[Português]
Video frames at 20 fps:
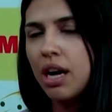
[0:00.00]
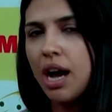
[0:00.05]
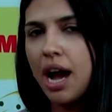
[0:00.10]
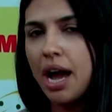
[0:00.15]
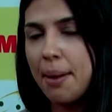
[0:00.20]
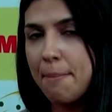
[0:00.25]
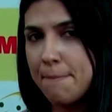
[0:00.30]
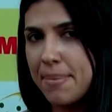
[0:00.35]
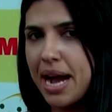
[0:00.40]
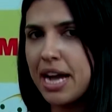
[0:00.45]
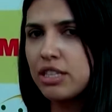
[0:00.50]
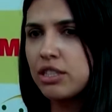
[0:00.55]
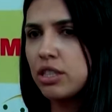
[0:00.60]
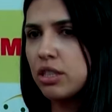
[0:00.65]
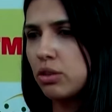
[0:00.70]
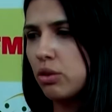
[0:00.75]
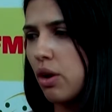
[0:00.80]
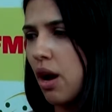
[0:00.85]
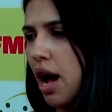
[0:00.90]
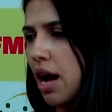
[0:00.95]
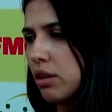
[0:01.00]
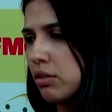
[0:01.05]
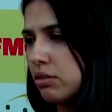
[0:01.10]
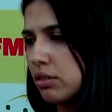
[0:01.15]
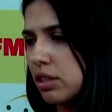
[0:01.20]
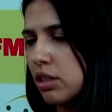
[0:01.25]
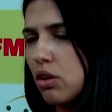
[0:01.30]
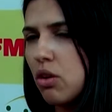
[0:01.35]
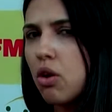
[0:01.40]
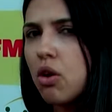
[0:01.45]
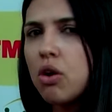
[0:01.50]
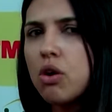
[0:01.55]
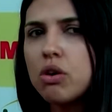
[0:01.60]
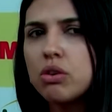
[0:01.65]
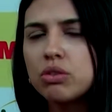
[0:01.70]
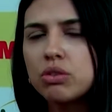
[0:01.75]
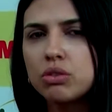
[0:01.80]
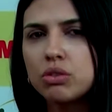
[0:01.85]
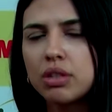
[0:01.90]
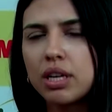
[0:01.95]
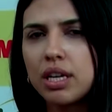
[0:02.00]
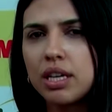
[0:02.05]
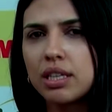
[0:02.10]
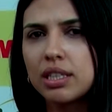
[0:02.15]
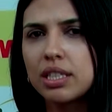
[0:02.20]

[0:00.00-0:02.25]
a imagem do agronegócio, né?